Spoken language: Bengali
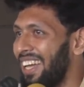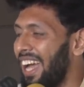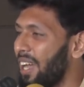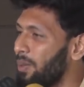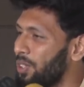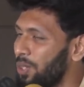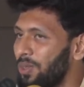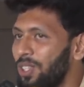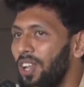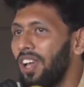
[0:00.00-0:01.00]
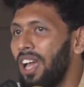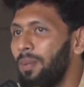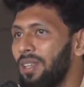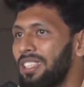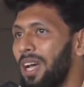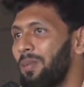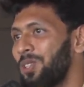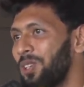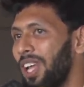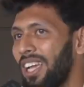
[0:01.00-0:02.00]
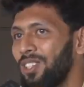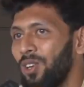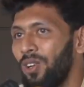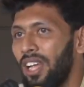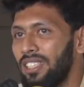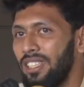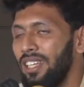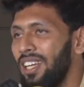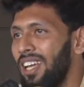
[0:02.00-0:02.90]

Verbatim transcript: ঢাকা বিশ্ববিদ্যালয়ে আমি চার বছর আগে যখন আসি